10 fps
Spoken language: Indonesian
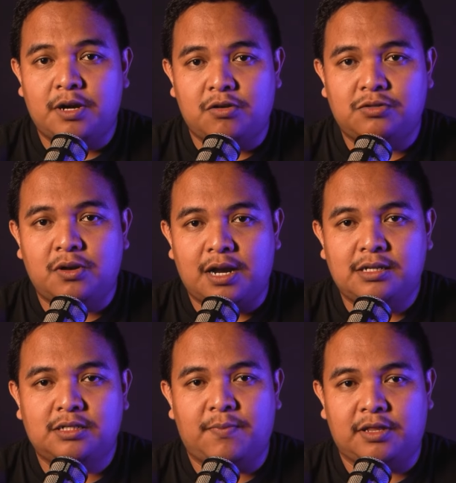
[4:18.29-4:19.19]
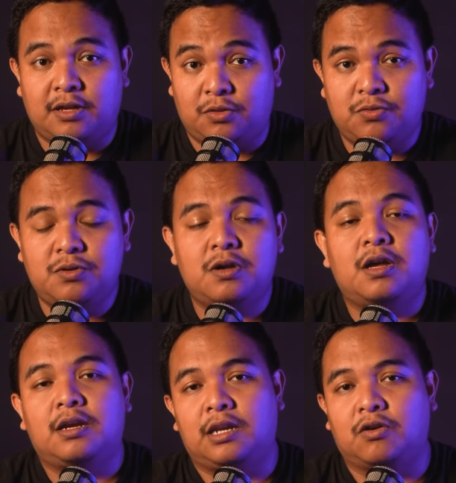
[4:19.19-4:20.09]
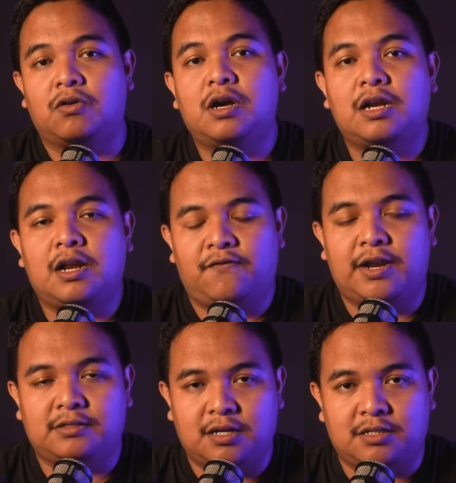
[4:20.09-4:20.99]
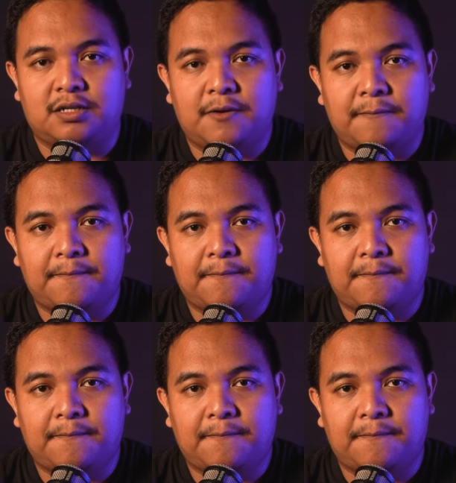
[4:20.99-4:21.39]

penelusuran seperti itu di Google Adventures.